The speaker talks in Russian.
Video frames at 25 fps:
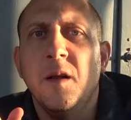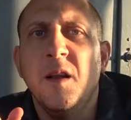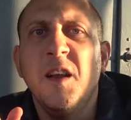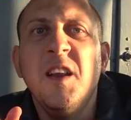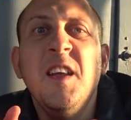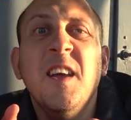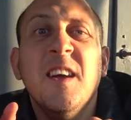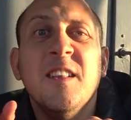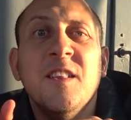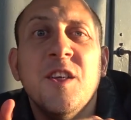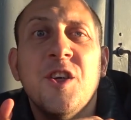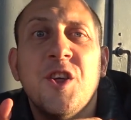
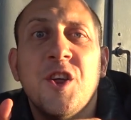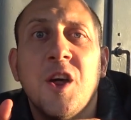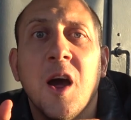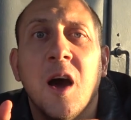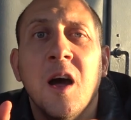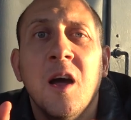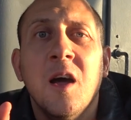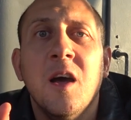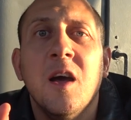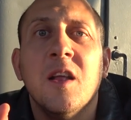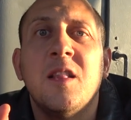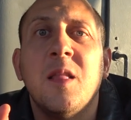
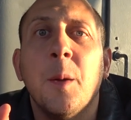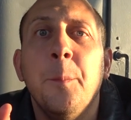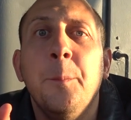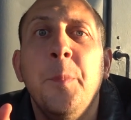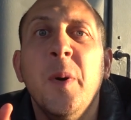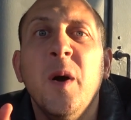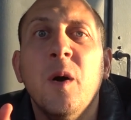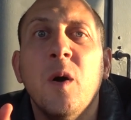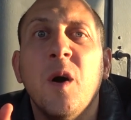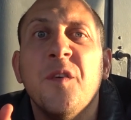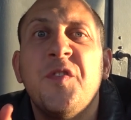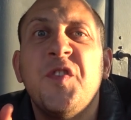Леночка, это
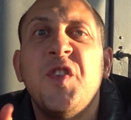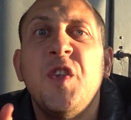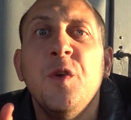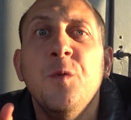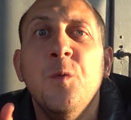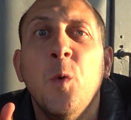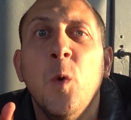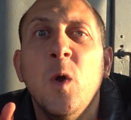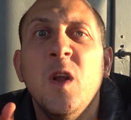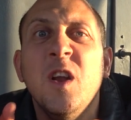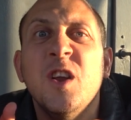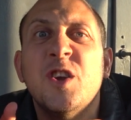была
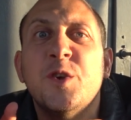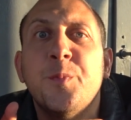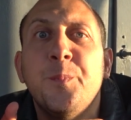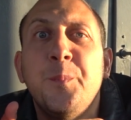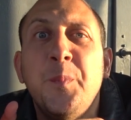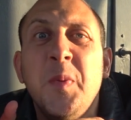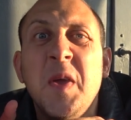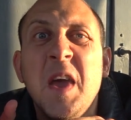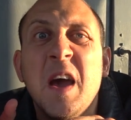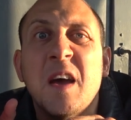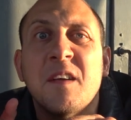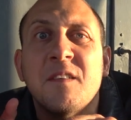всего лишь
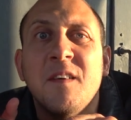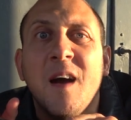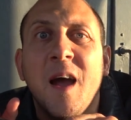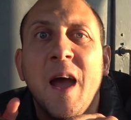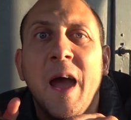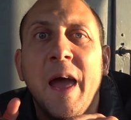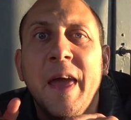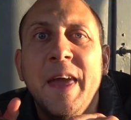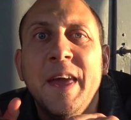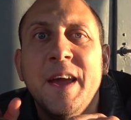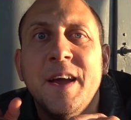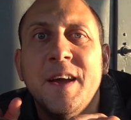
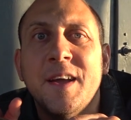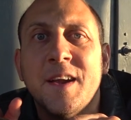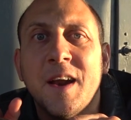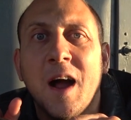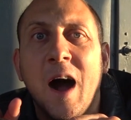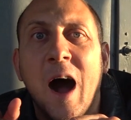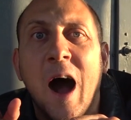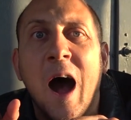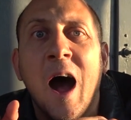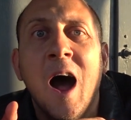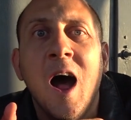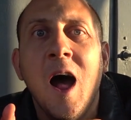первая
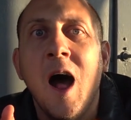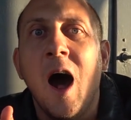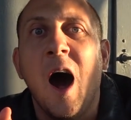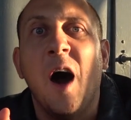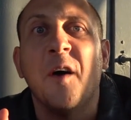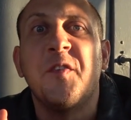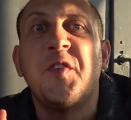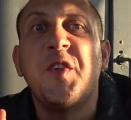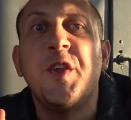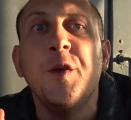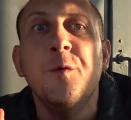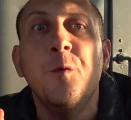игра,
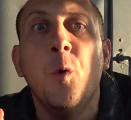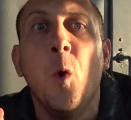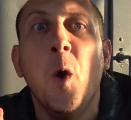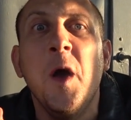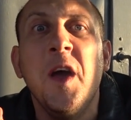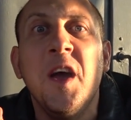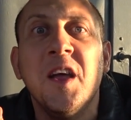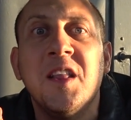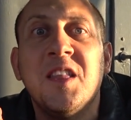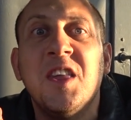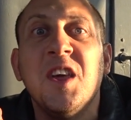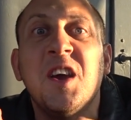а всего
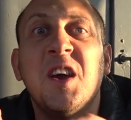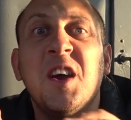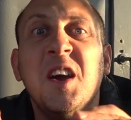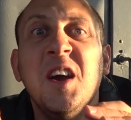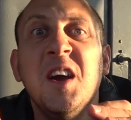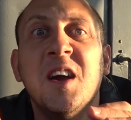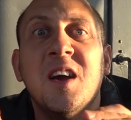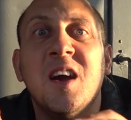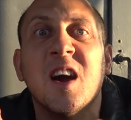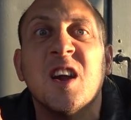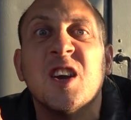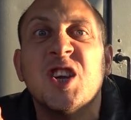этих
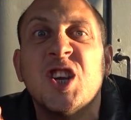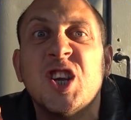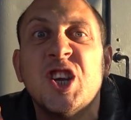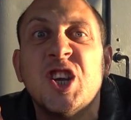игр